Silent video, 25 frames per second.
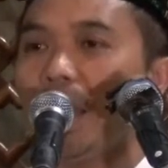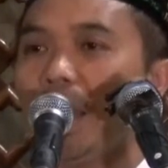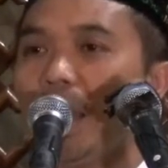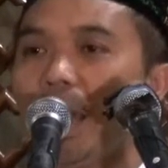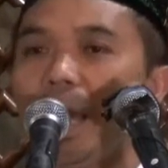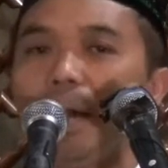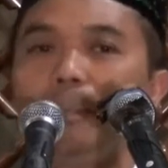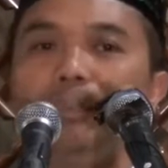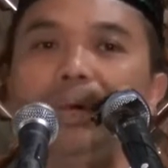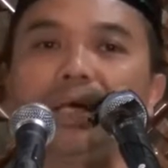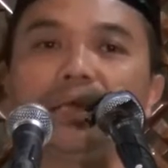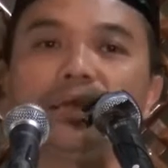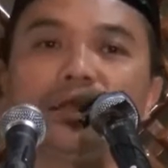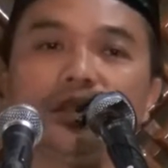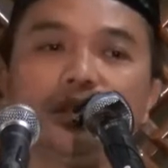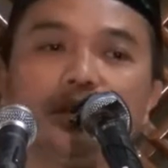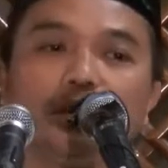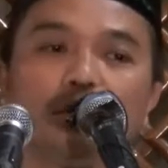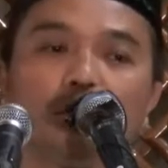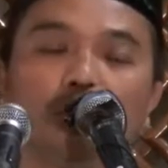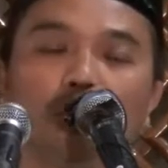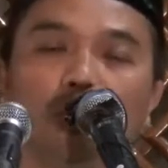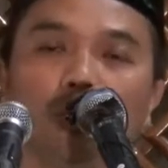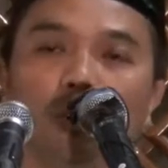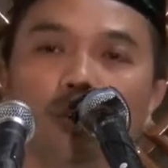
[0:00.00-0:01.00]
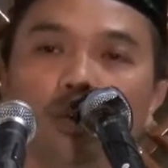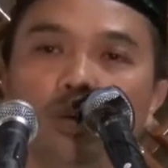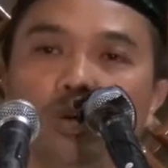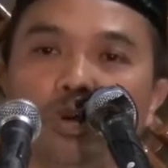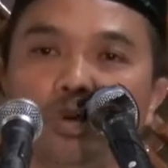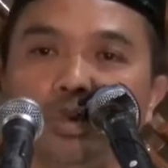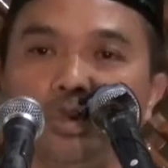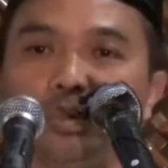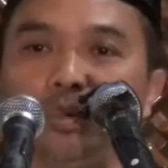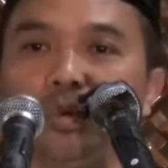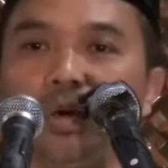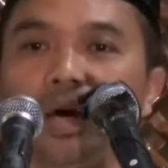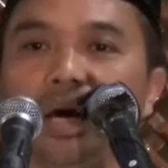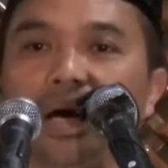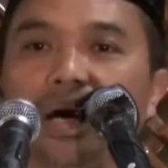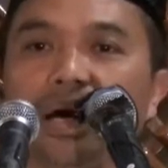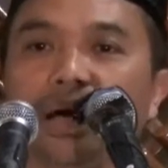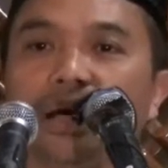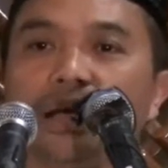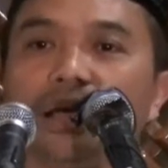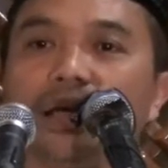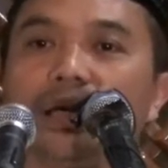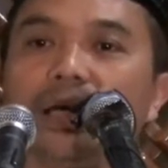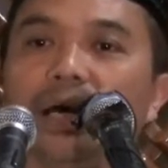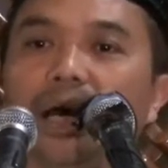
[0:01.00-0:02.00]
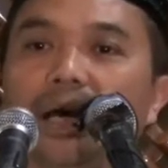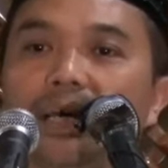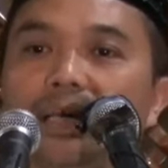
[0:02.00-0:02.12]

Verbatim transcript: abadi duhai